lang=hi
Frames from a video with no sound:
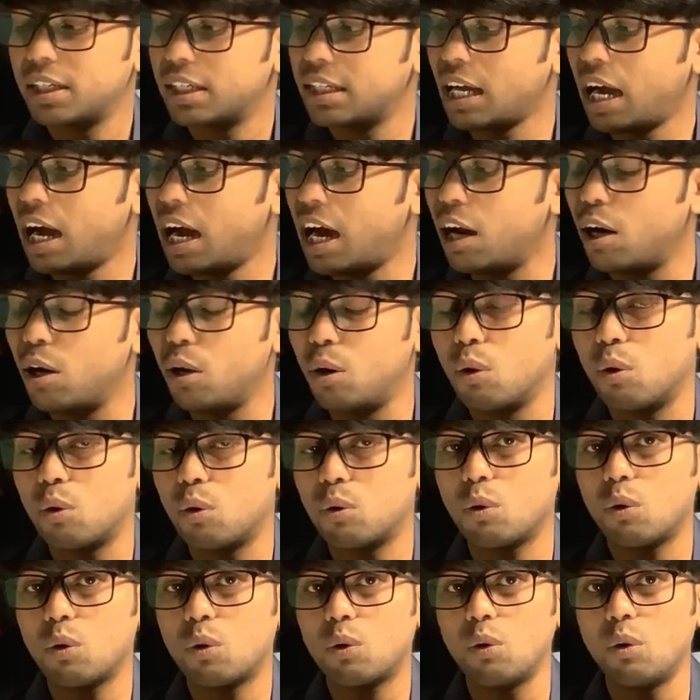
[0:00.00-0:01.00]
यहाँ
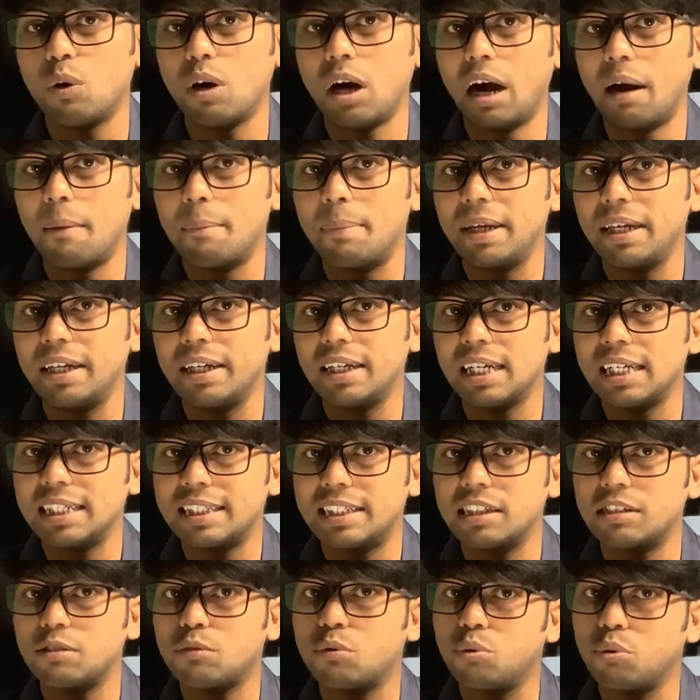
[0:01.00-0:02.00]
लोगों को अभी ये
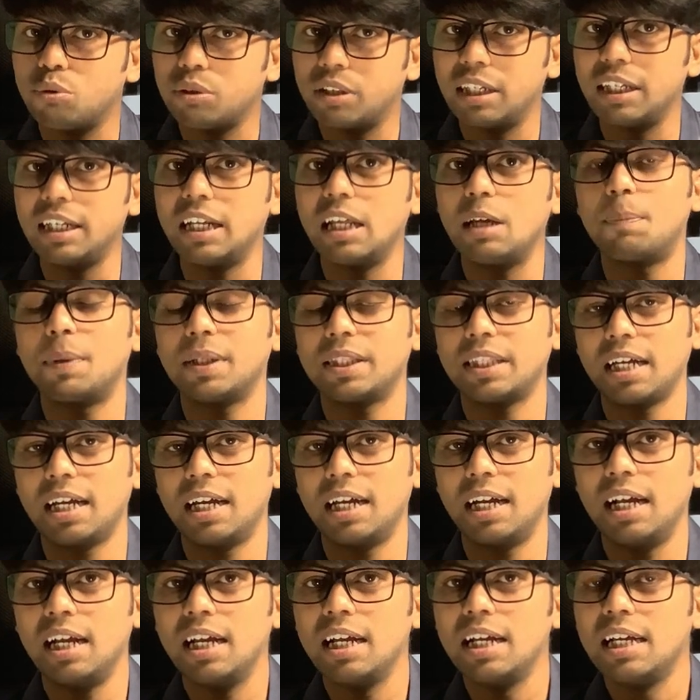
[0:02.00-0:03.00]
चीज खुद ही नहीं पता
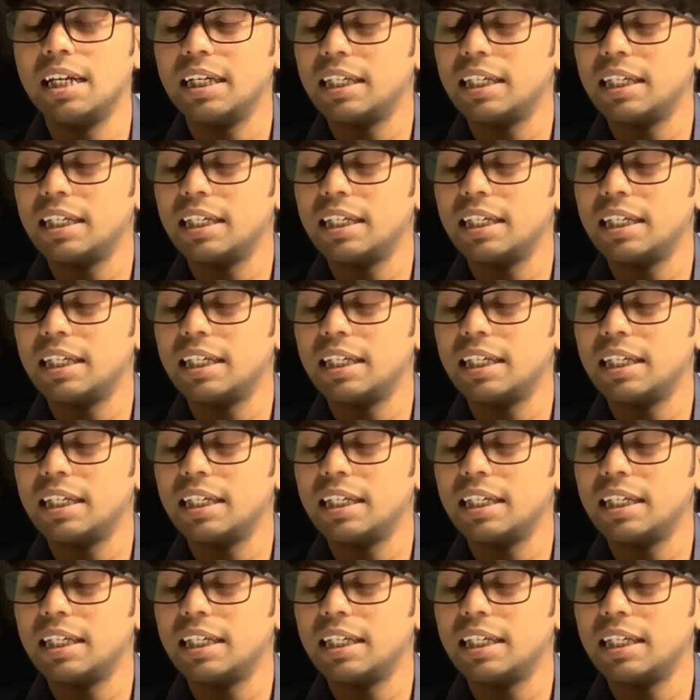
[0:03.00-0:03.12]
है